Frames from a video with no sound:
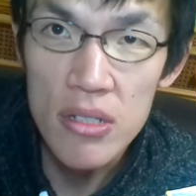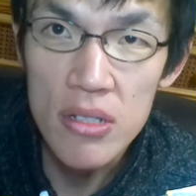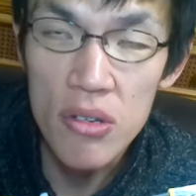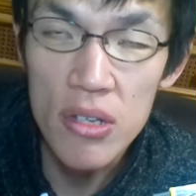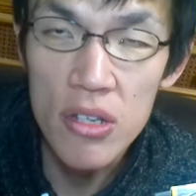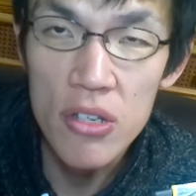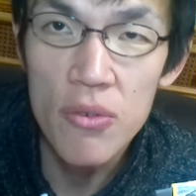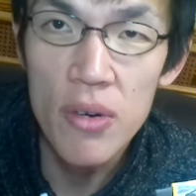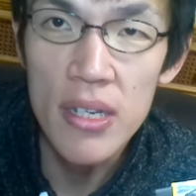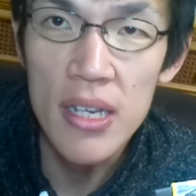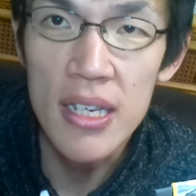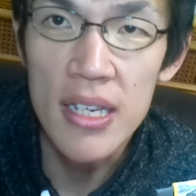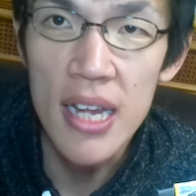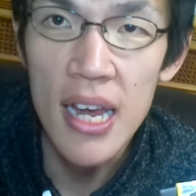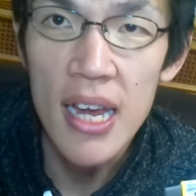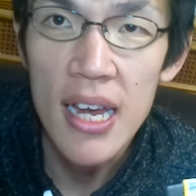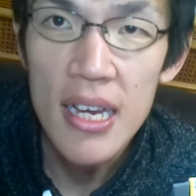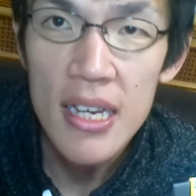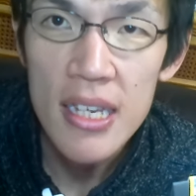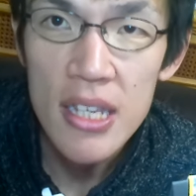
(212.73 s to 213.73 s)
というわけ
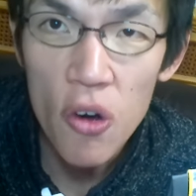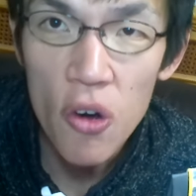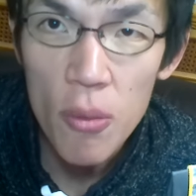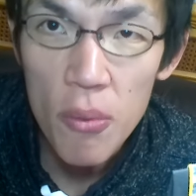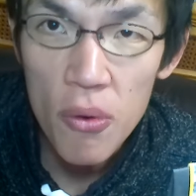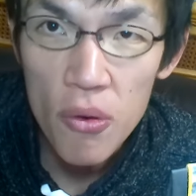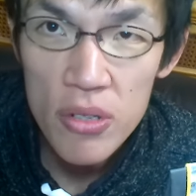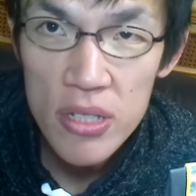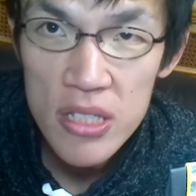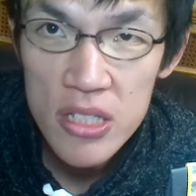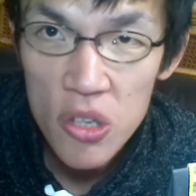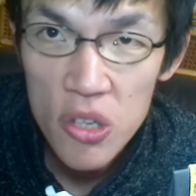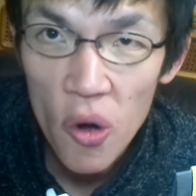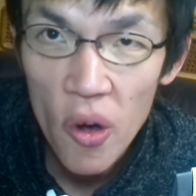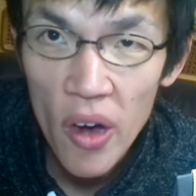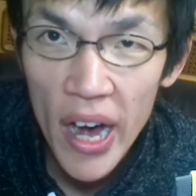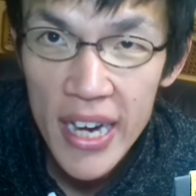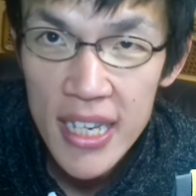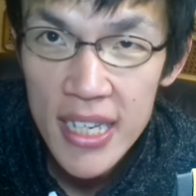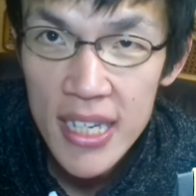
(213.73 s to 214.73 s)
で、今日もご視
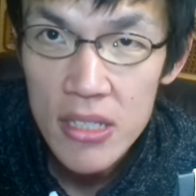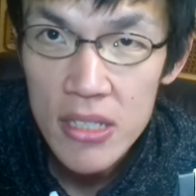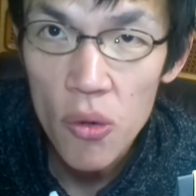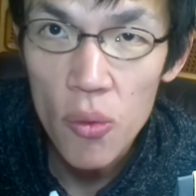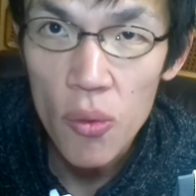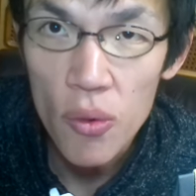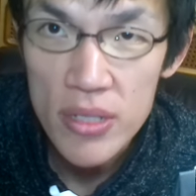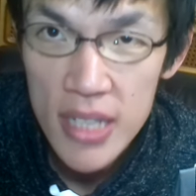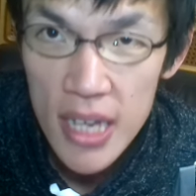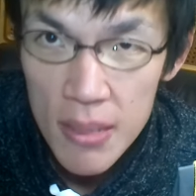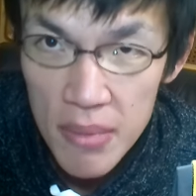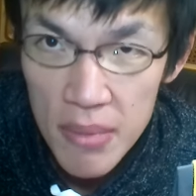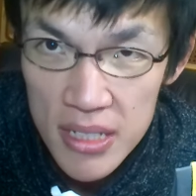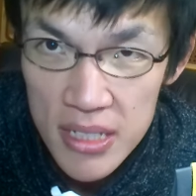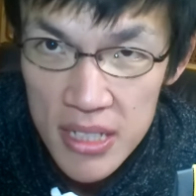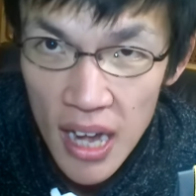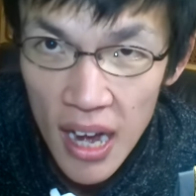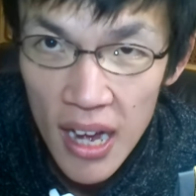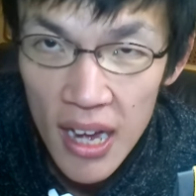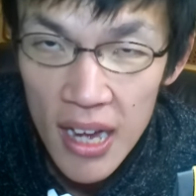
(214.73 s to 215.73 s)
聴ありがとうございま
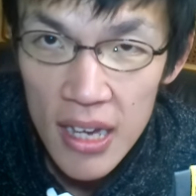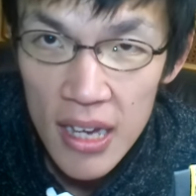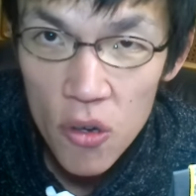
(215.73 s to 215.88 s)
した。